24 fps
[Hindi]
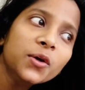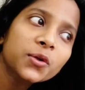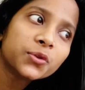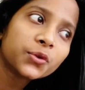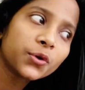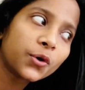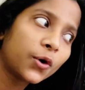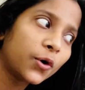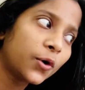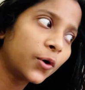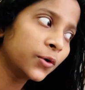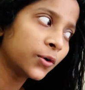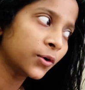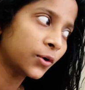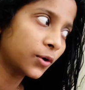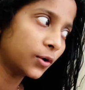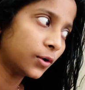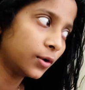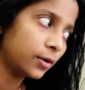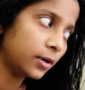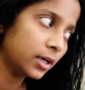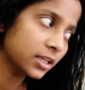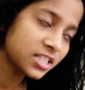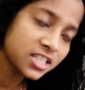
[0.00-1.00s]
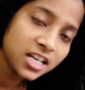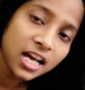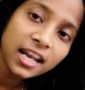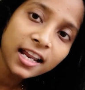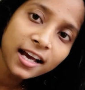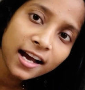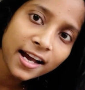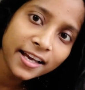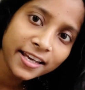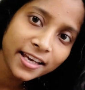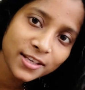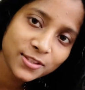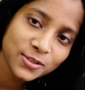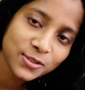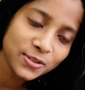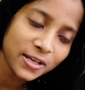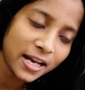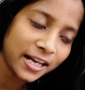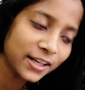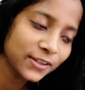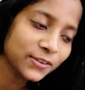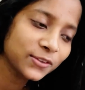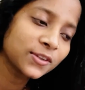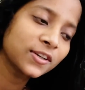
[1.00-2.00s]
तो उनको अच्छा लगा ये
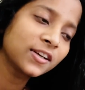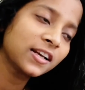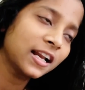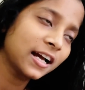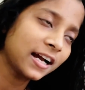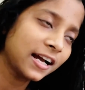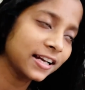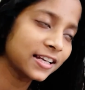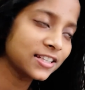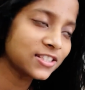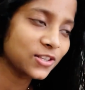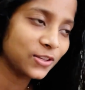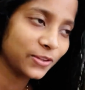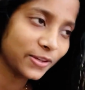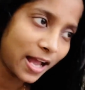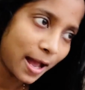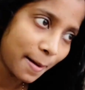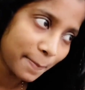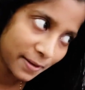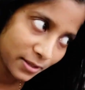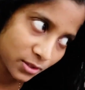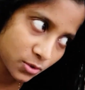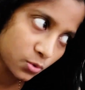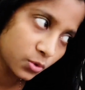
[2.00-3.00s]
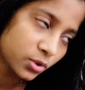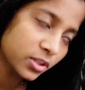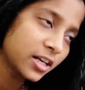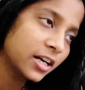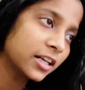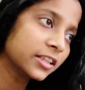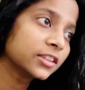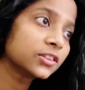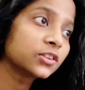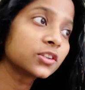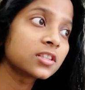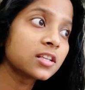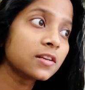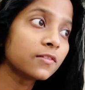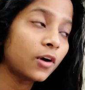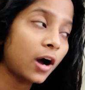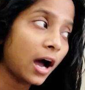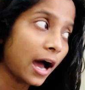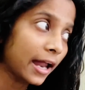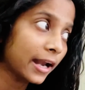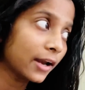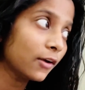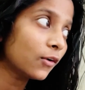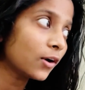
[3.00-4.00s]
सोसाइटी तो उन्होंने लगा कि चलो यहाँ पे शूट करते तो इसलिए वो
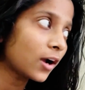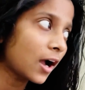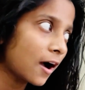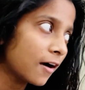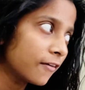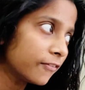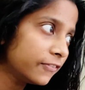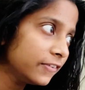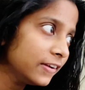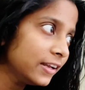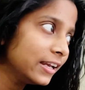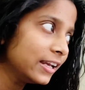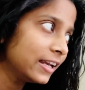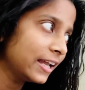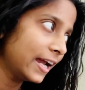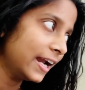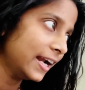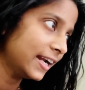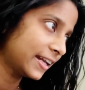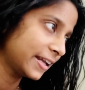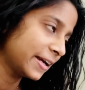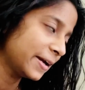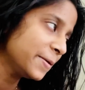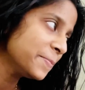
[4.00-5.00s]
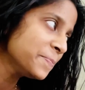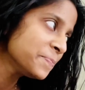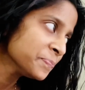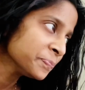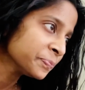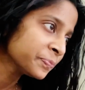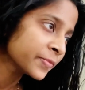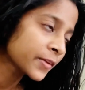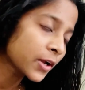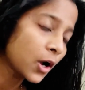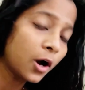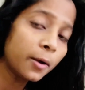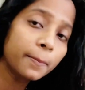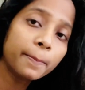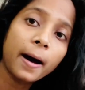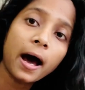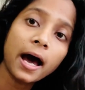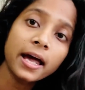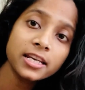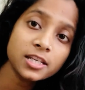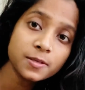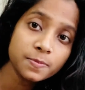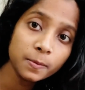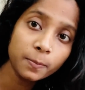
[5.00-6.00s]
आ रहे हैं वो काफ़ी लेट हैं और
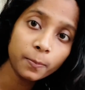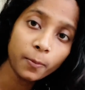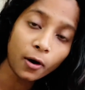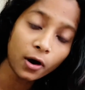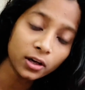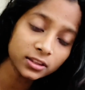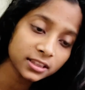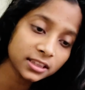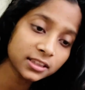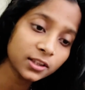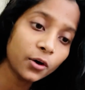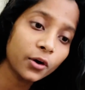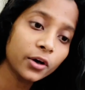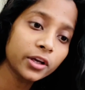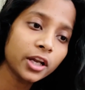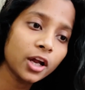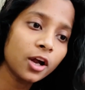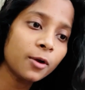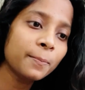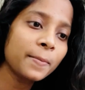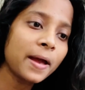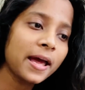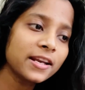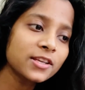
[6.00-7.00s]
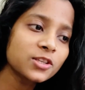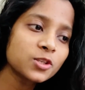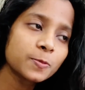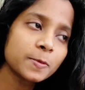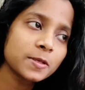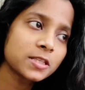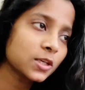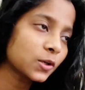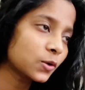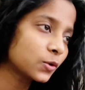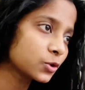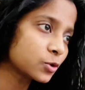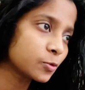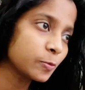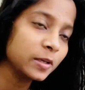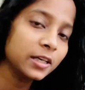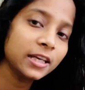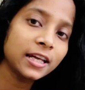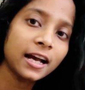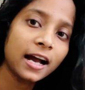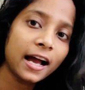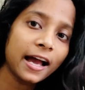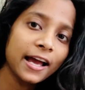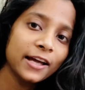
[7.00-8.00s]
बारिश भी बहुत ज़्यादा हो रही है और मैंने सुबह से कुछ भी
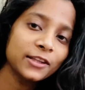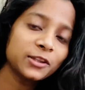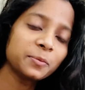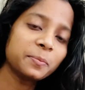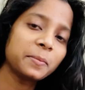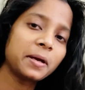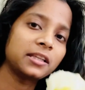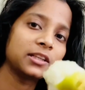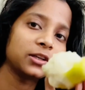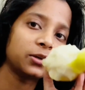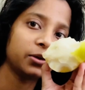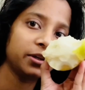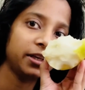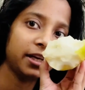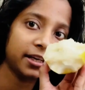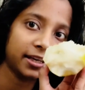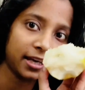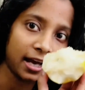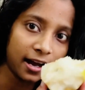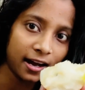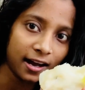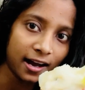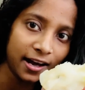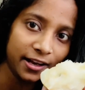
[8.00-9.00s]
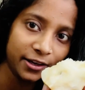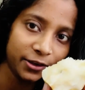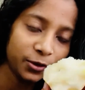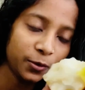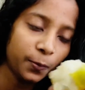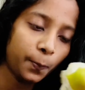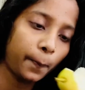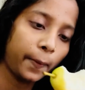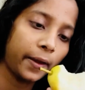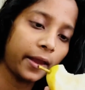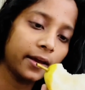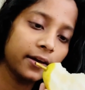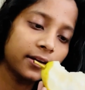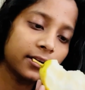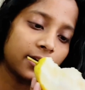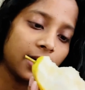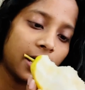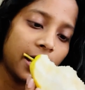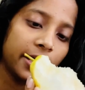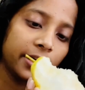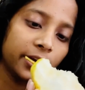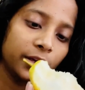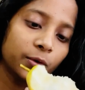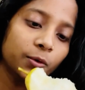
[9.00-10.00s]
नहीं खाया तो मैं देखो ये क्या खा रही हूँ पेयर
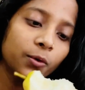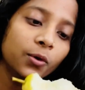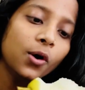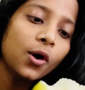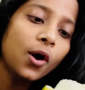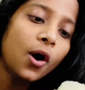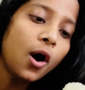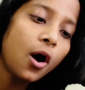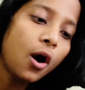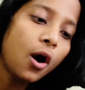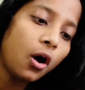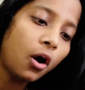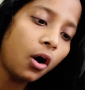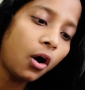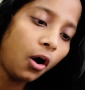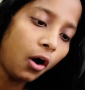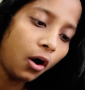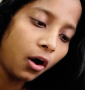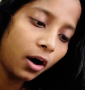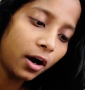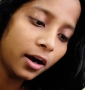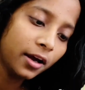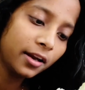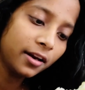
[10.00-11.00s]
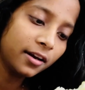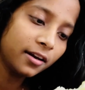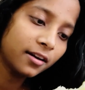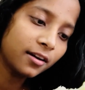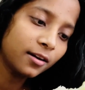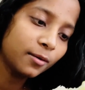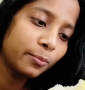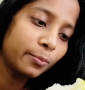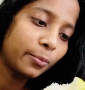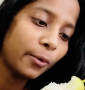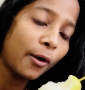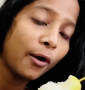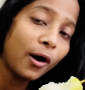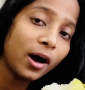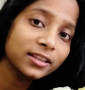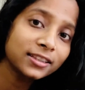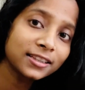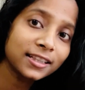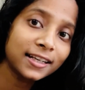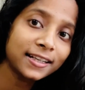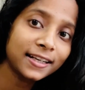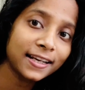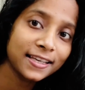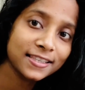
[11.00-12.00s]
खा रही हूँ और बहुत
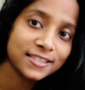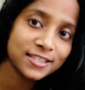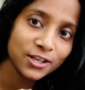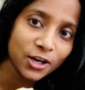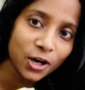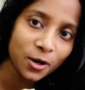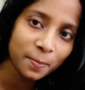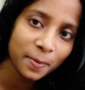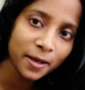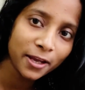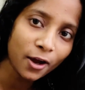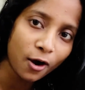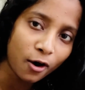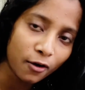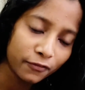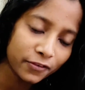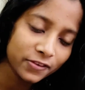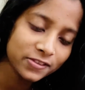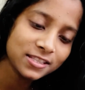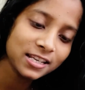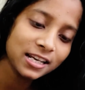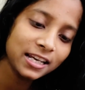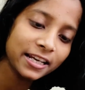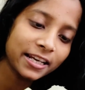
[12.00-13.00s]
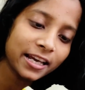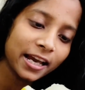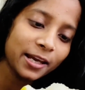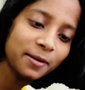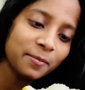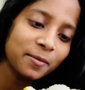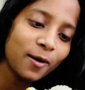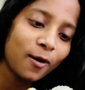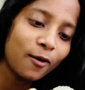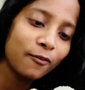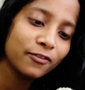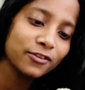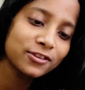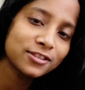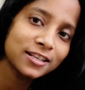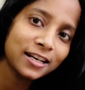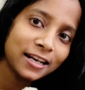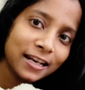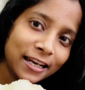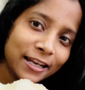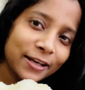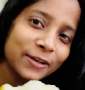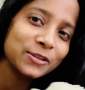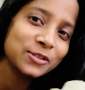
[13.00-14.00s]
ज़्यादा टेस्टी और मैं ये ऑफिस से लेके आई मैं ऑफिस से
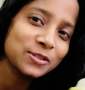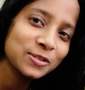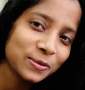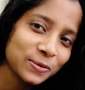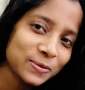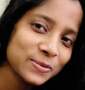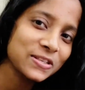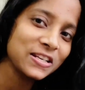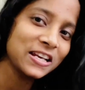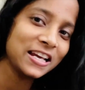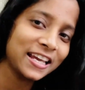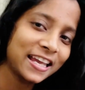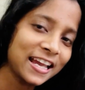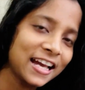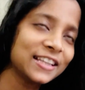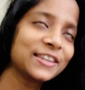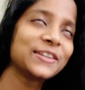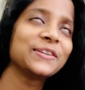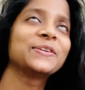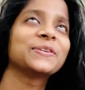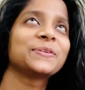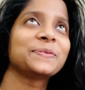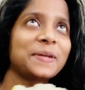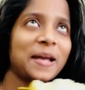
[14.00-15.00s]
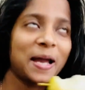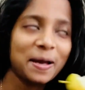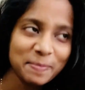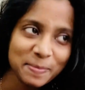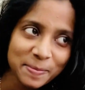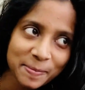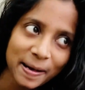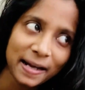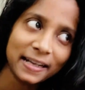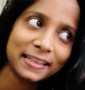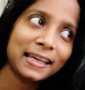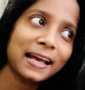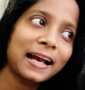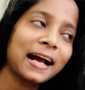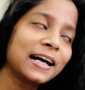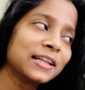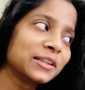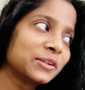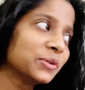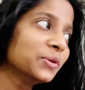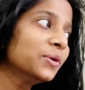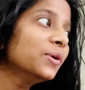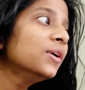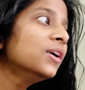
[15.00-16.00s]
डेली कुछ ना कुछ लेके आती हूँ तो मतलब मैं यहाँ पे बैठ के
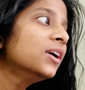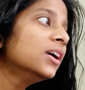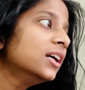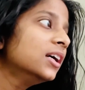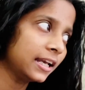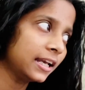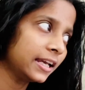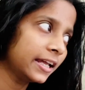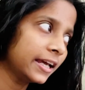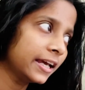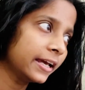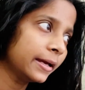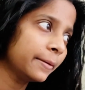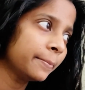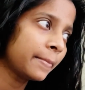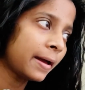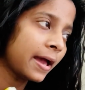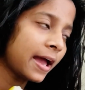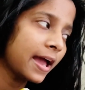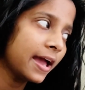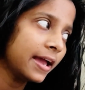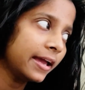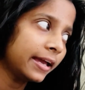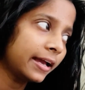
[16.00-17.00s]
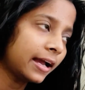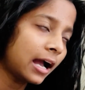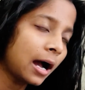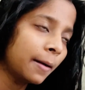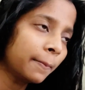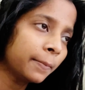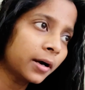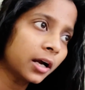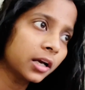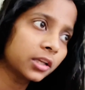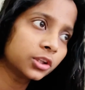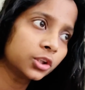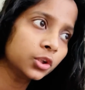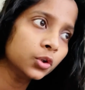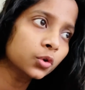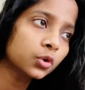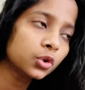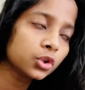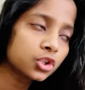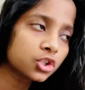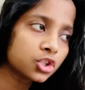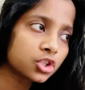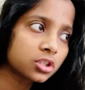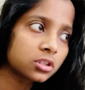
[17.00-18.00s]
खाती हूँ ये मैं एक काम करती हूँ
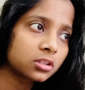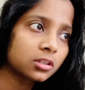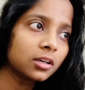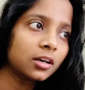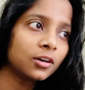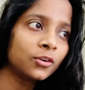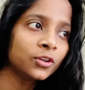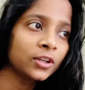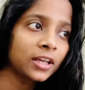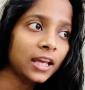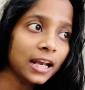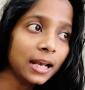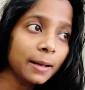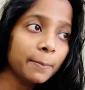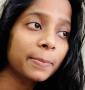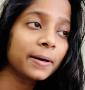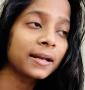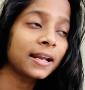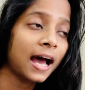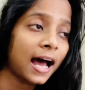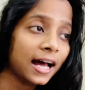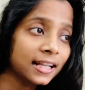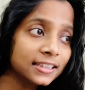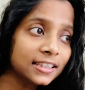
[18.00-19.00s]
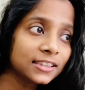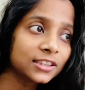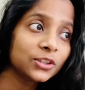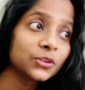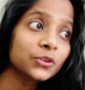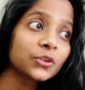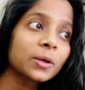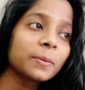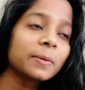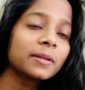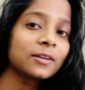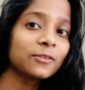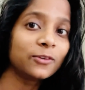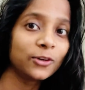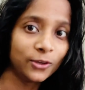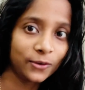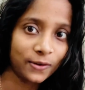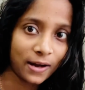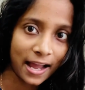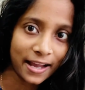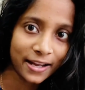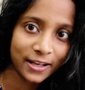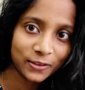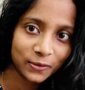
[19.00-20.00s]
कुछ उनके लिए बना देती हूँ कि मतलब वो
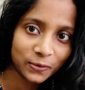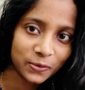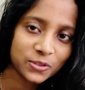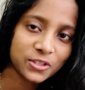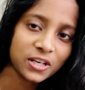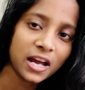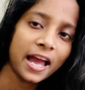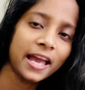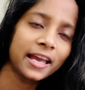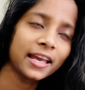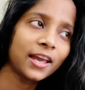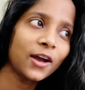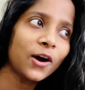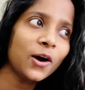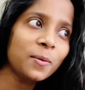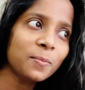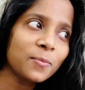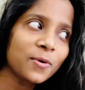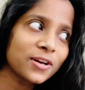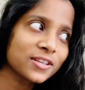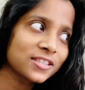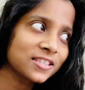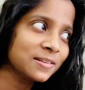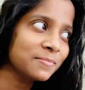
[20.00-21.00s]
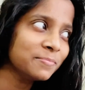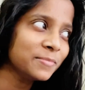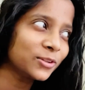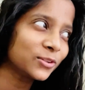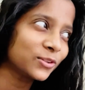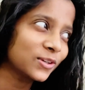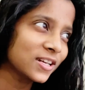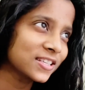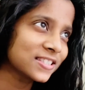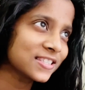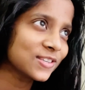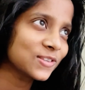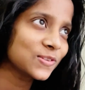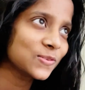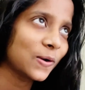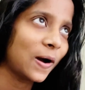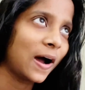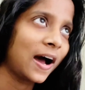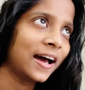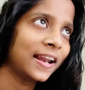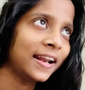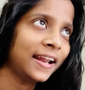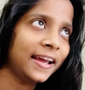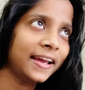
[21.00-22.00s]
लोग आएंगे तो कुछ खाएंगे और मौसम भी थोड़ा सा
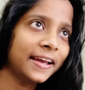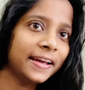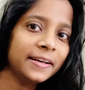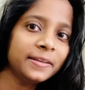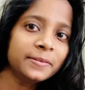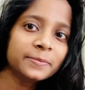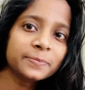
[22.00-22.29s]
सुहाना है